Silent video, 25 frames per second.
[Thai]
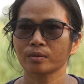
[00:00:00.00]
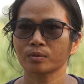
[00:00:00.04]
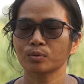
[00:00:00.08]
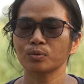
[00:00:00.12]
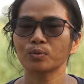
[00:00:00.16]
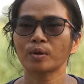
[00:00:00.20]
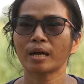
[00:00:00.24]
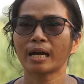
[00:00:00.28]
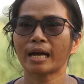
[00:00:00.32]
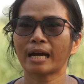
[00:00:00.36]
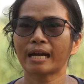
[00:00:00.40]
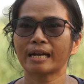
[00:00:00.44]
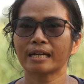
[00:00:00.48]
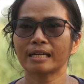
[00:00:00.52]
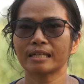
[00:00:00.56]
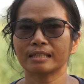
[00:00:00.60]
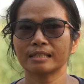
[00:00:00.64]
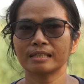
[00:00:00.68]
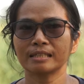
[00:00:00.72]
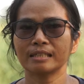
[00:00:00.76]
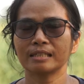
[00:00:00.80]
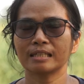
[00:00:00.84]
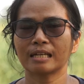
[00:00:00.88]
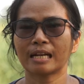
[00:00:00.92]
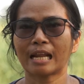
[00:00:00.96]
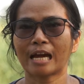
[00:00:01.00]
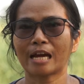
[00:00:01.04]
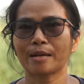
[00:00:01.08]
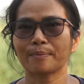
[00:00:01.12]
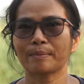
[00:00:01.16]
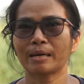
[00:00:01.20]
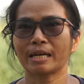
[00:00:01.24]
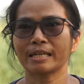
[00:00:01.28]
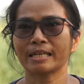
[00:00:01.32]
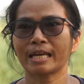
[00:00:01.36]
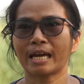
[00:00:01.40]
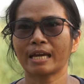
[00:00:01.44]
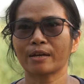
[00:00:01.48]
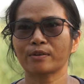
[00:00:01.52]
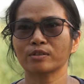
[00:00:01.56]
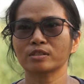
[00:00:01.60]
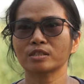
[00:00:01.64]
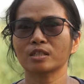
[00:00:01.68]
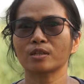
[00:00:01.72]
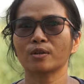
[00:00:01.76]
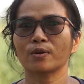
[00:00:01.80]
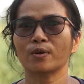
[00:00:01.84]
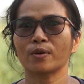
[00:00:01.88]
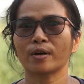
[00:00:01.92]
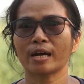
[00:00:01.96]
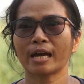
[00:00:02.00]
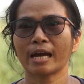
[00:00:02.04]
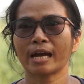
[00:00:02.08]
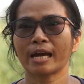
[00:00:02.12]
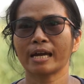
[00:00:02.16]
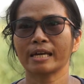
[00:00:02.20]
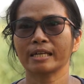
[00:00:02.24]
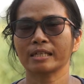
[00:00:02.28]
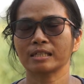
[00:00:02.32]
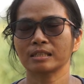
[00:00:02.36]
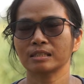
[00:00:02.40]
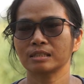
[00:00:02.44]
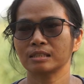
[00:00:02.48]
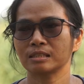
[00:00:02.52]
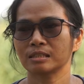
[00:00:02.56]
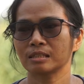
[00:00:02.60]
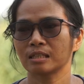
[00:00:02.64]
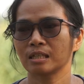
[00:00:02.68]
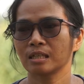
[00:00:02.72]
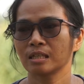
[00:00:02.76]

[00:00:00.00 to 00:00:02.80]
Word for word: ทุกครั้งอ่ะที่เห็นหลานมายายก็จะร้องไห้คือ